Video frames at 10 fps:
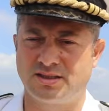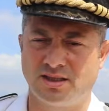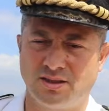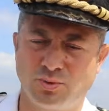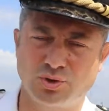
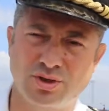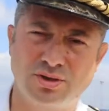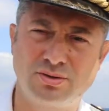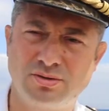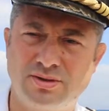Sì,
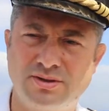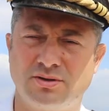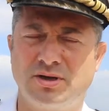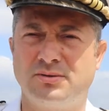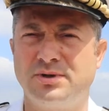buongiorno a tutti,
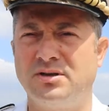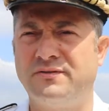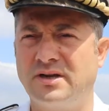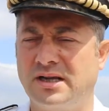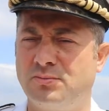sono il capitano
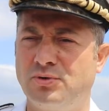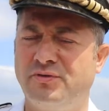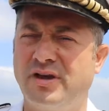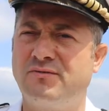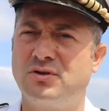di fregata
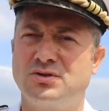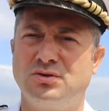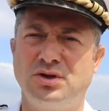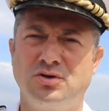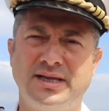Bruno Viafra e
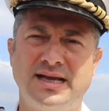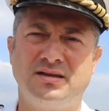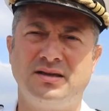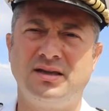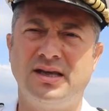sono il
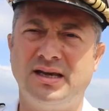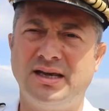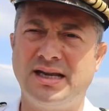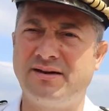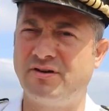comandante
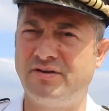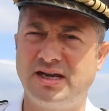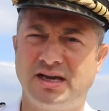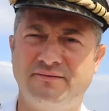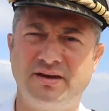dei
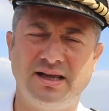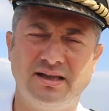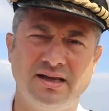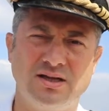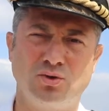navaviere che
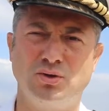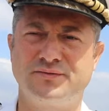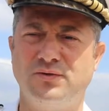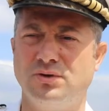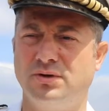vedete sullo
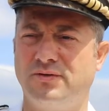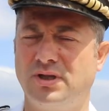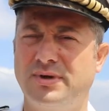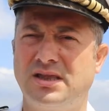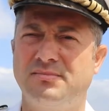sfondo.
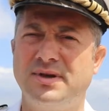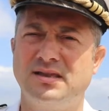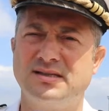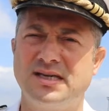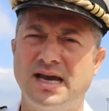
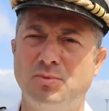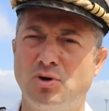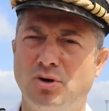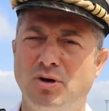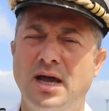Fondamentalmente
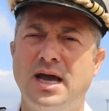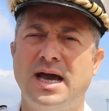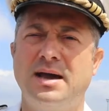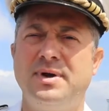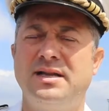siamo
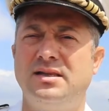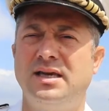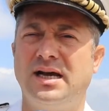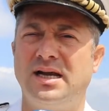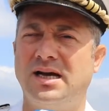
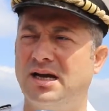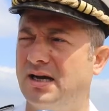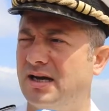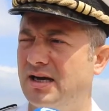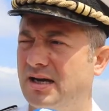aperti
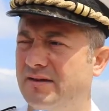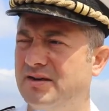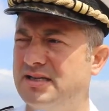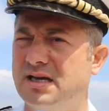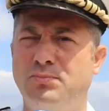alle
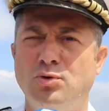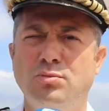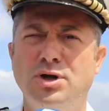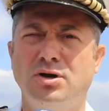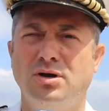visite al
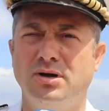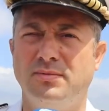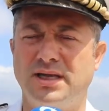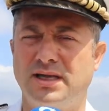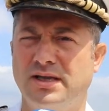pubblico
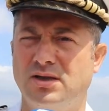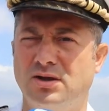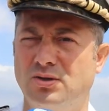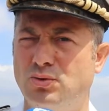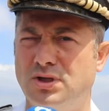eh,
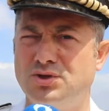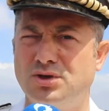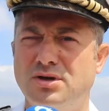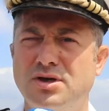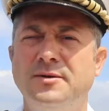praticamente tutti i
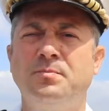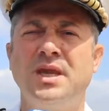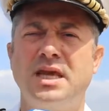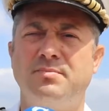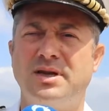giorni,
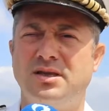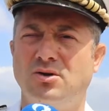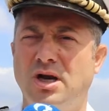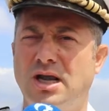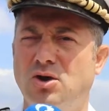in
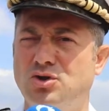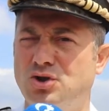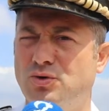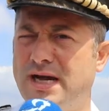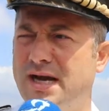particolare
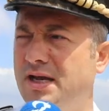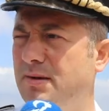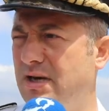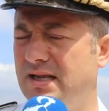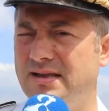oggi e
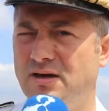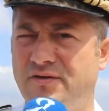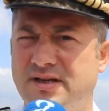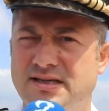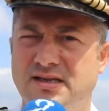domani per l'intero
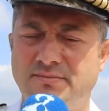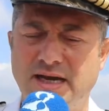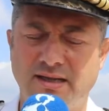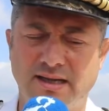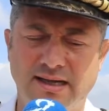fine
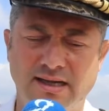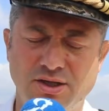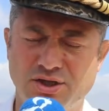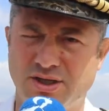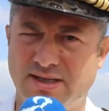settimana dalle
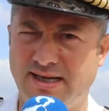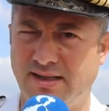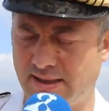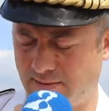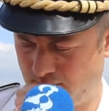
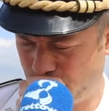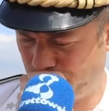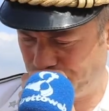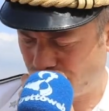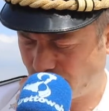
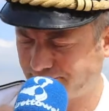10.30